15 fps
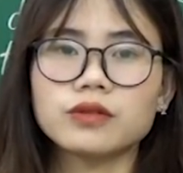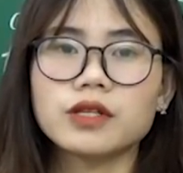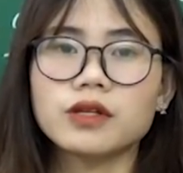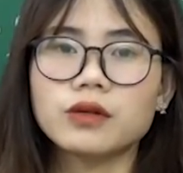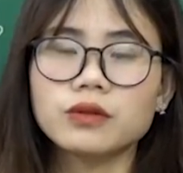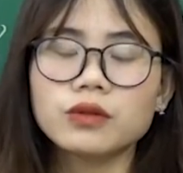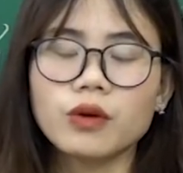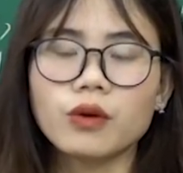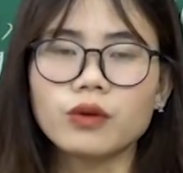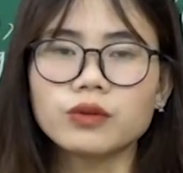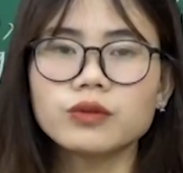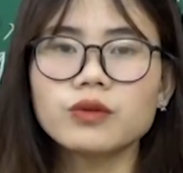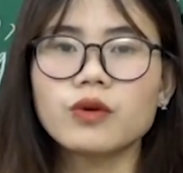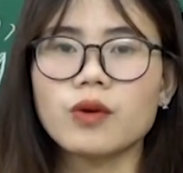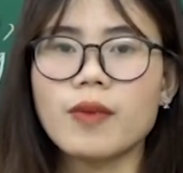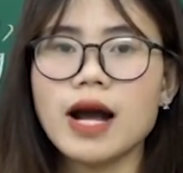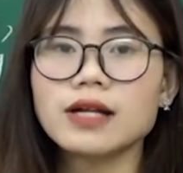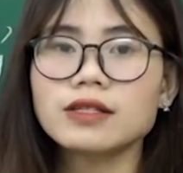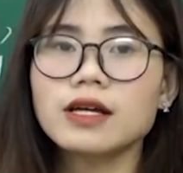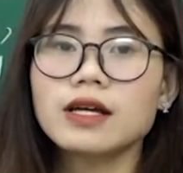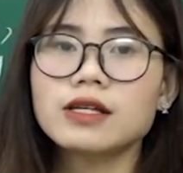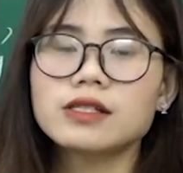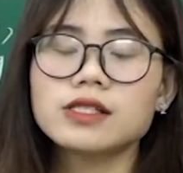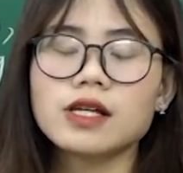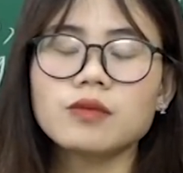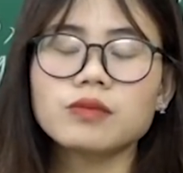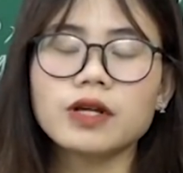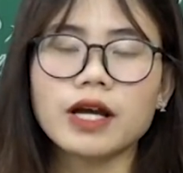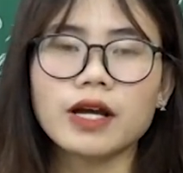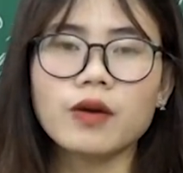thiếu thốn của bác
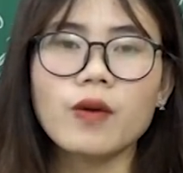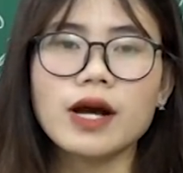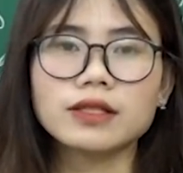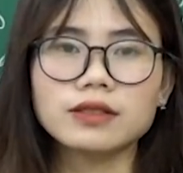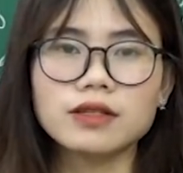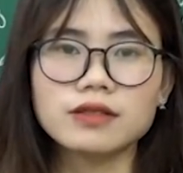trong cái khoảng